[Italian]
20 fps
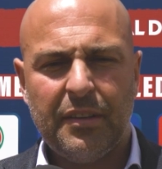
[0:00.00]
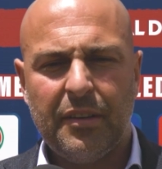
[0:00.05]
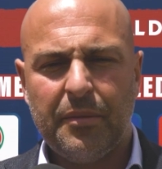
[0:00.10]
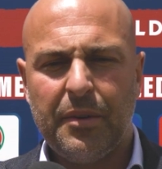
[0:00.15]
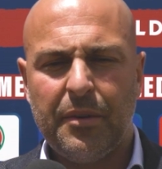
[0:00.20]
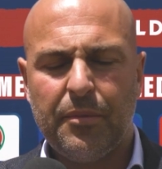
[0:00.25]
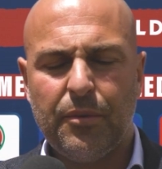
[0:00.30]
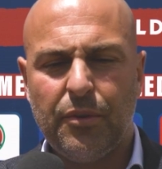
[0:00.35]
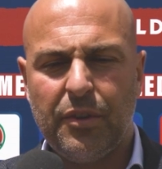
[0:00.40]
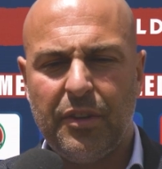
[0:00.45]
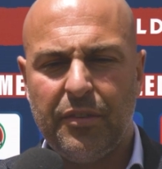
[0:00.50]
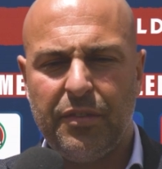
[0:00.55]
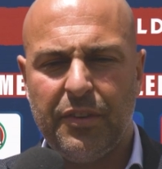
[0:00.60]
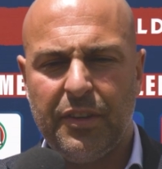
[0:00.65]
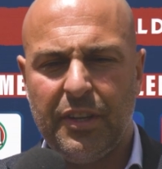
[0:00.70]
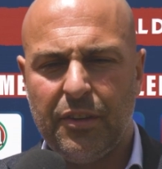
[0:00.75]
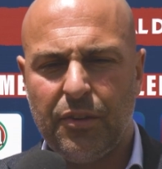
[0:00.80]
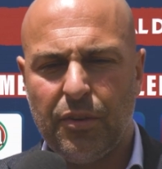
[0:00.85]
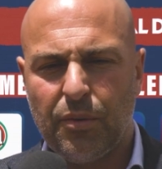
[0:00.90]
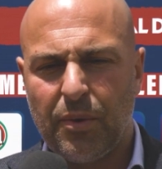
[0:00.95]
abbiamo
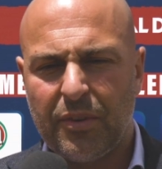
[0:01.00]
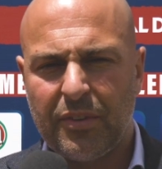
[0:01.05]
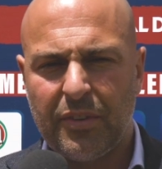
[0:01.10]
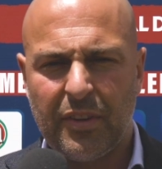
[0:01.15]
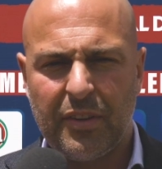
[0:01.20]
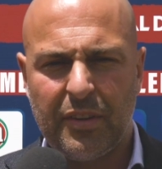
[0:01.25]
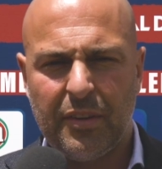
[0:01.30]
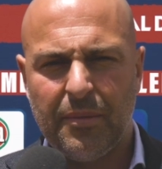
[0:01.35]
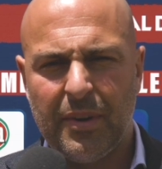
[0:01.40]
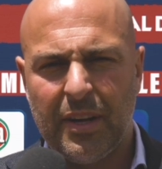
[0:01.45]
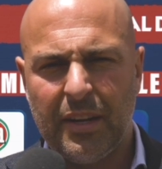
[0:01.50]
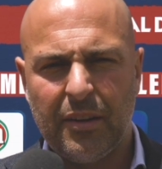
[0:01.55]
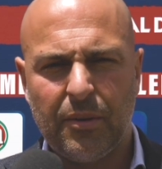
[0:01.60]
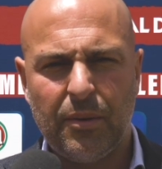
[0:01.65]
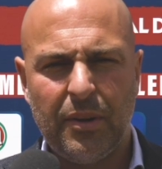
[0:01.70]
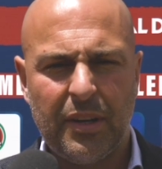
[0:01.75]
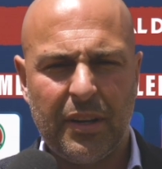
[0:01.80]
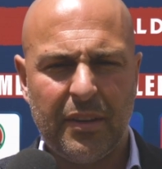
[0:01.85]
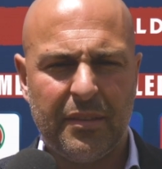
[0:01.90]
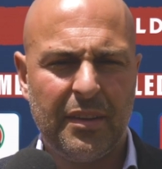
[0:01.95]
definito in queste settimane
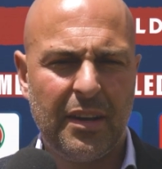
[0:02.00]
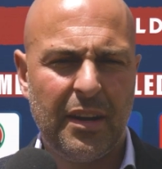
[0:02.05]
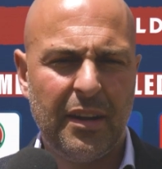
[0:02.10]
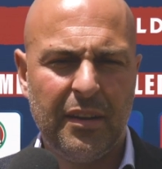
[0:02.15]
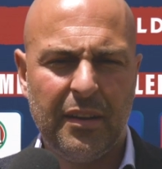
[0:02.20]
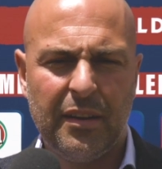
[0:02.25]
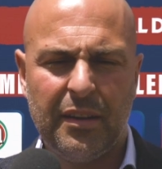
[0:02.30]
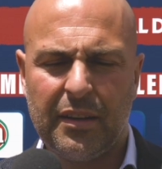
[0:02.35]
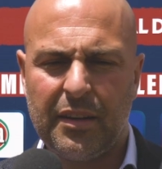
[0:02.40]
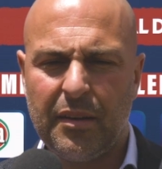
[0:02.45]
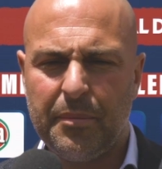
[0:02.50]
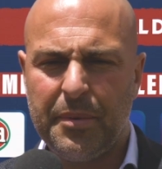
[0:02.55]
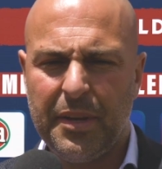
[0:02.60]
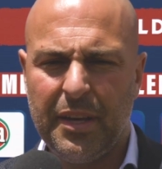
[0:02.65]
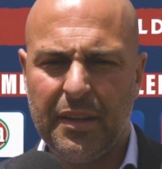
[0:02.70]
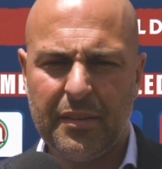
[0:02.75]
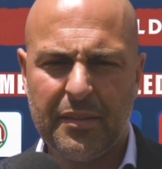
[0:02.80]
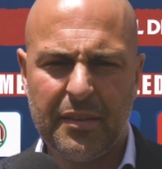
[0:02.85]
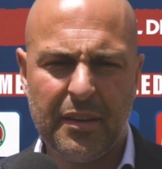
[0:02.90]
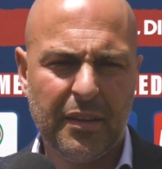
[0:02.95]
quella che sarà la
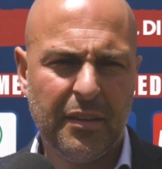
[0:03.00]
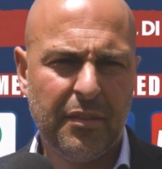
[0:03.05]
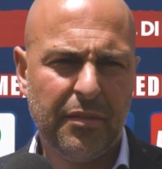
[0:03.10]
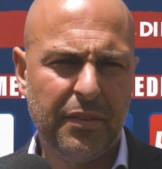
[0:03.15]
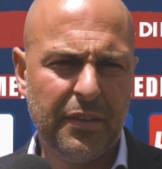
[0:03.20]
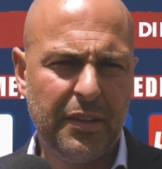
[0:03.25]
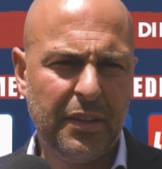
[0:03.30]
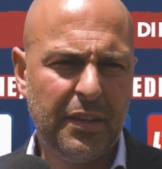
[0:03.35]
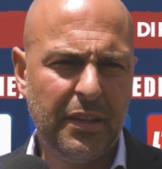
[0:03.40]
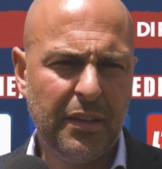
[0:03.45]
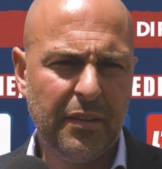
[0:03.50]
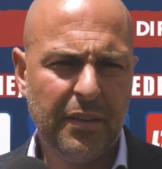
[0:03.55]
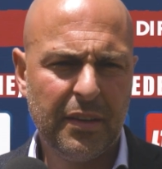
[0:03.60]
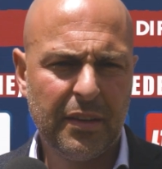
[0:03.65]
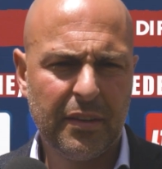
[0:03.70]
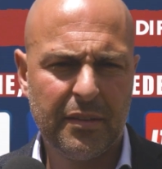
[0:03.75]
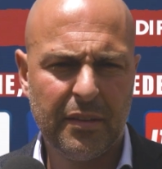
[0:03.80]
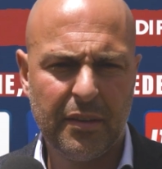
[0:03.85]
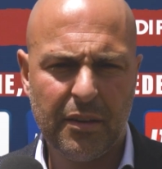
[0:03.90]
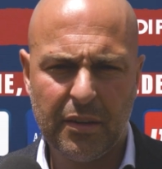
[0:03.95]
capienza definitiva,
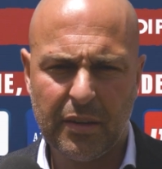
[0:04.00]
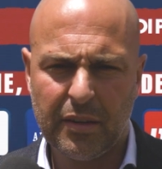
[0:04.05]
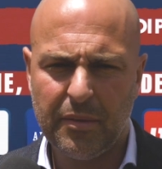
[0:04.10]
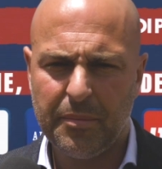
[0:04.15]
che sarà una